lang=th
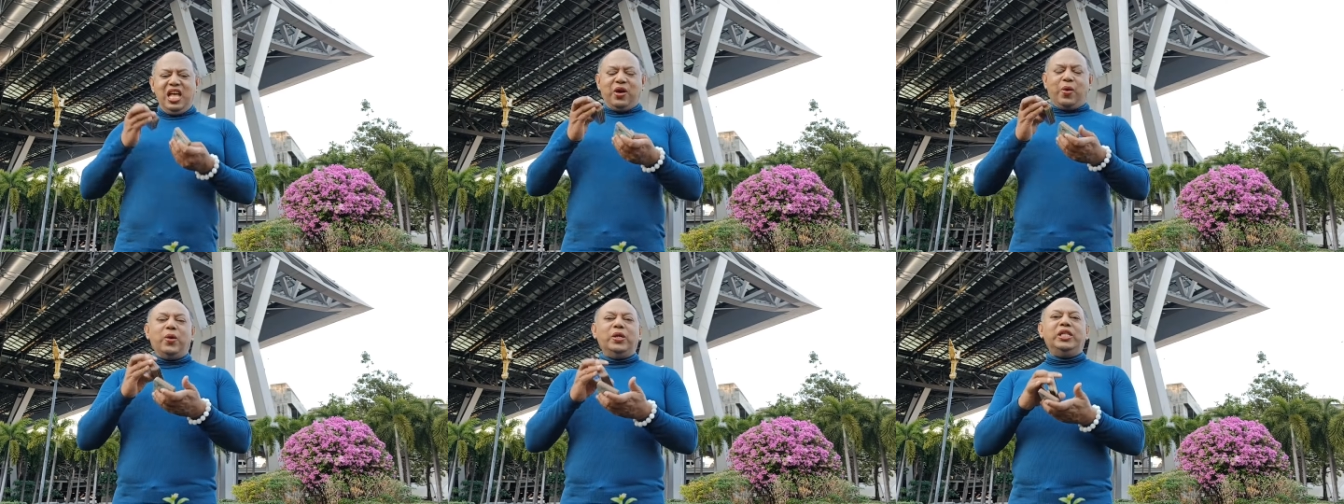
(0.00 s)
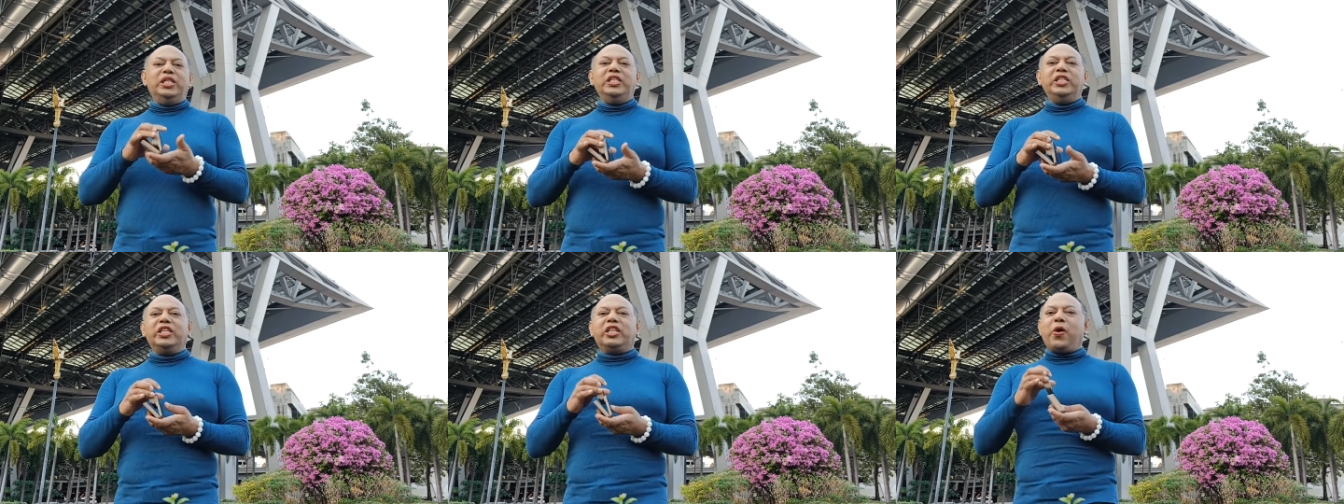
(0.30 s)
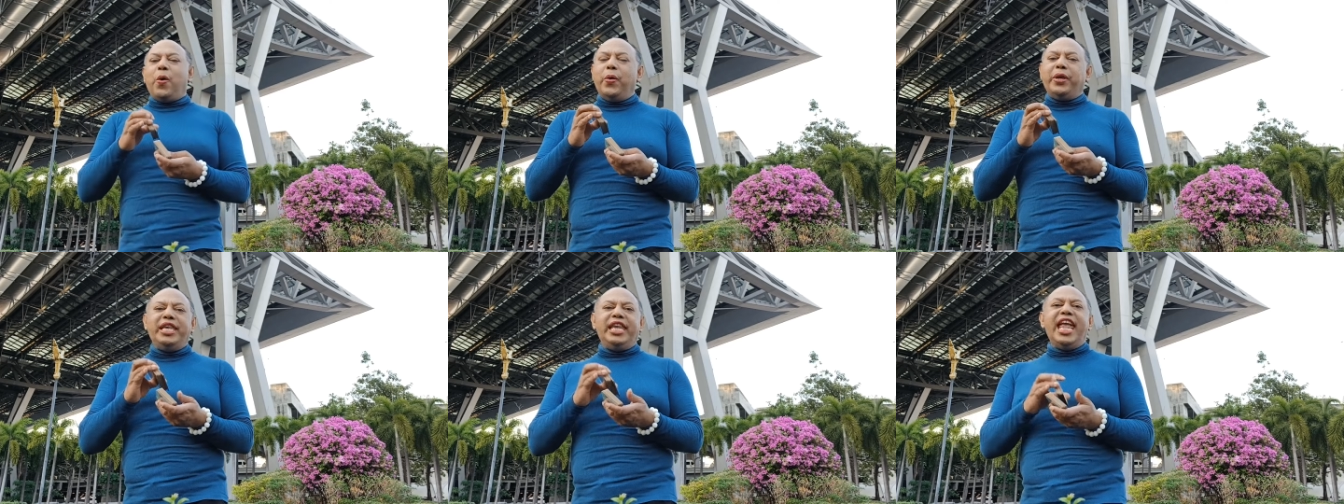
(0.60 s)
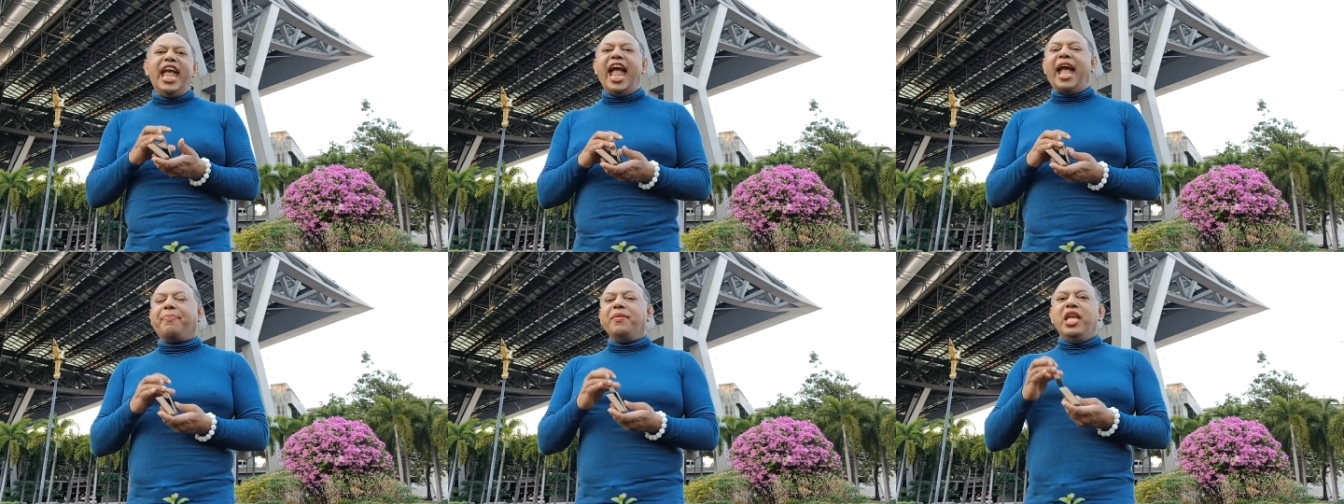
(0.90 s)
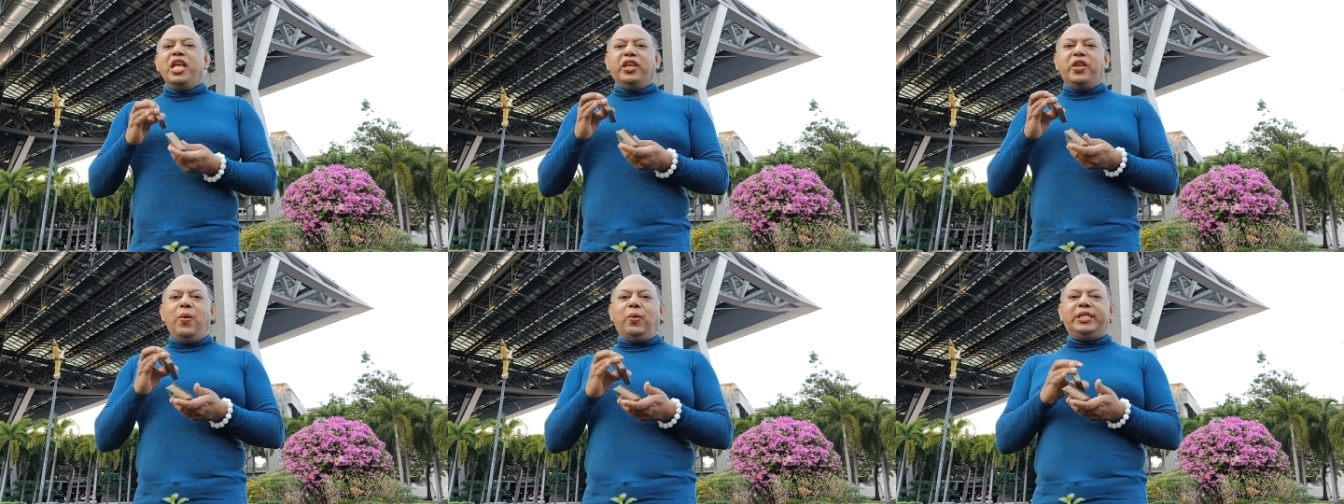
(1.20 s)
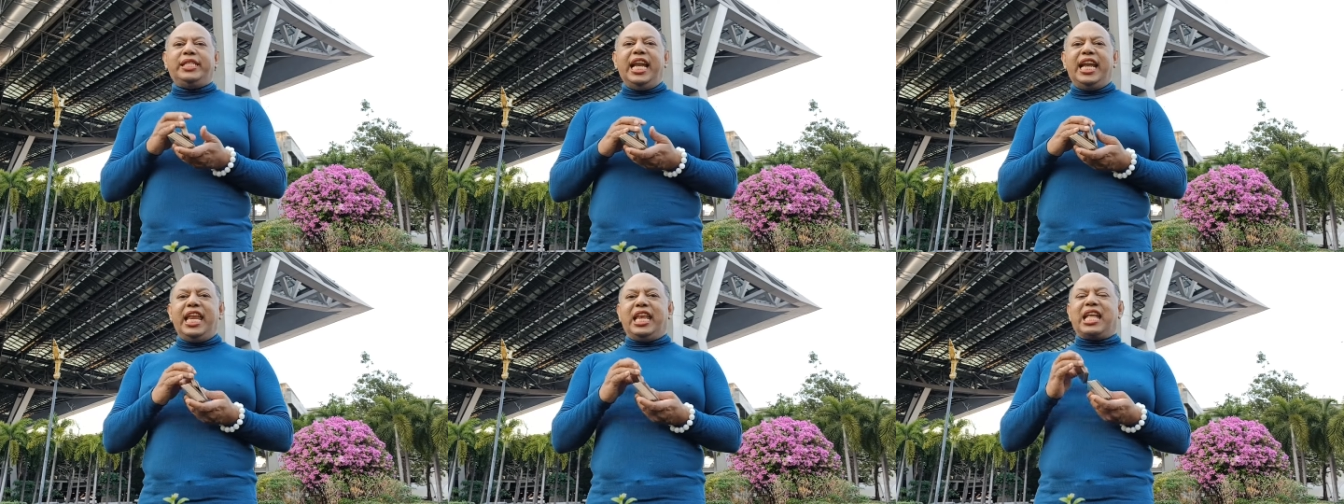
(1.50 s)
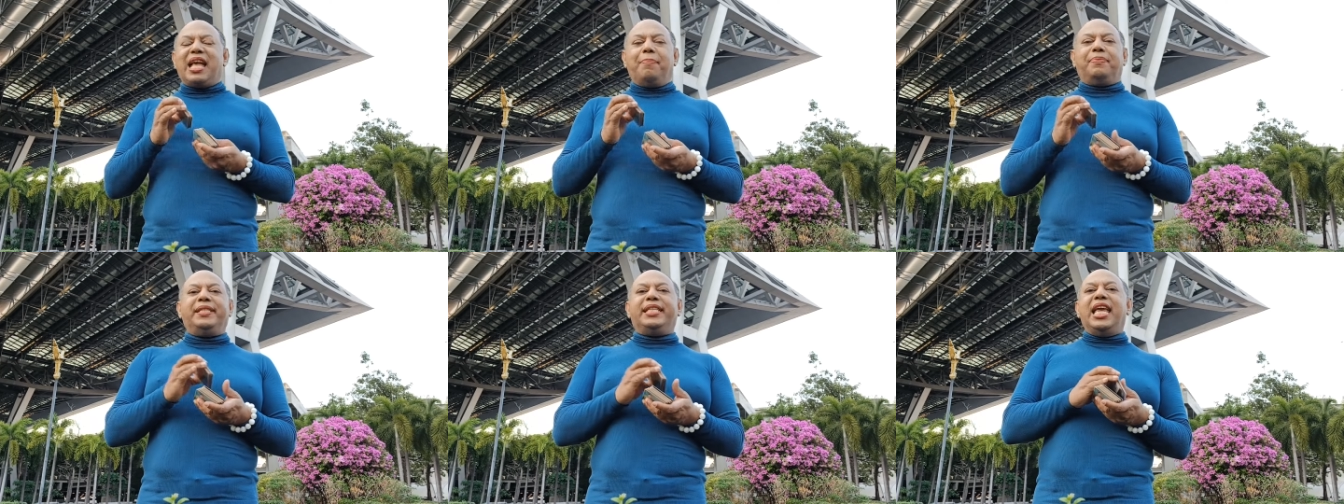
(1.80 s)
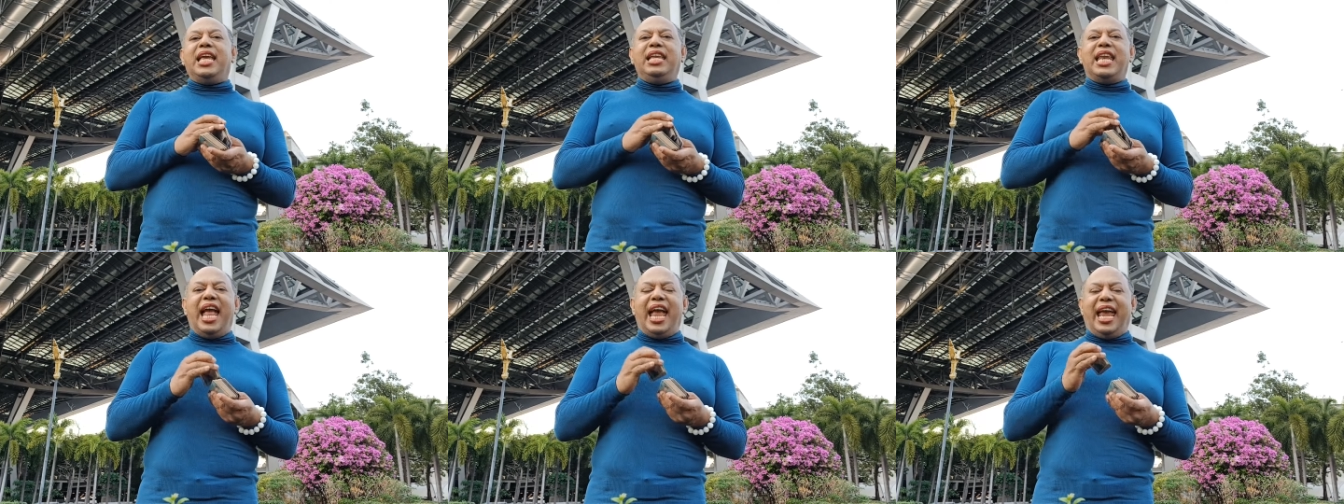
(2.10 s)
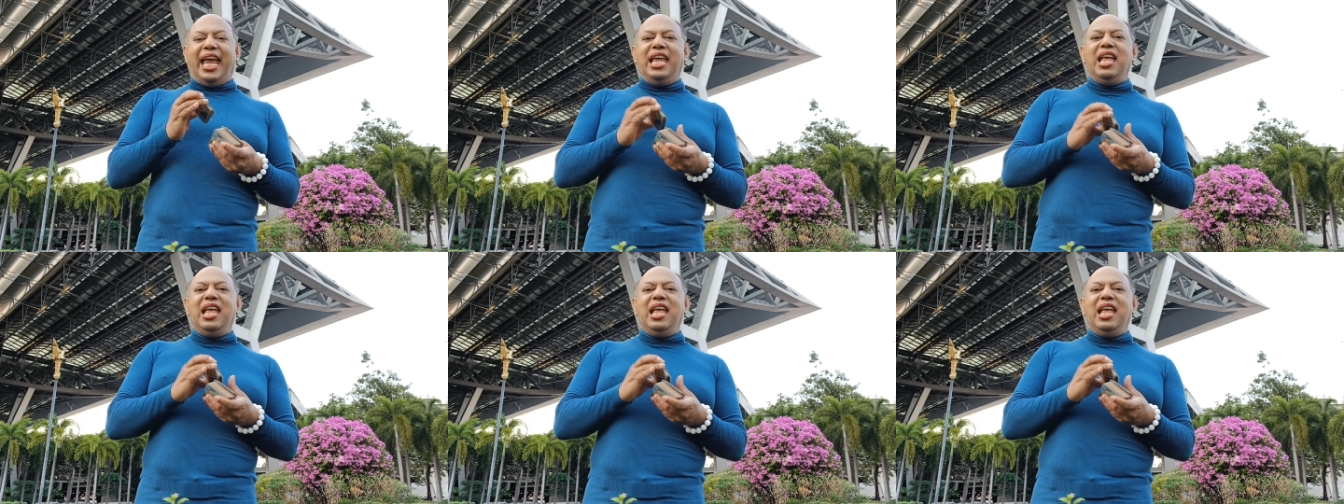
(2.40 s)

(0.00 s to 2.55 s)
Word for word: คุณคุณเนี่ยถูกจริตกับสิ่งไหน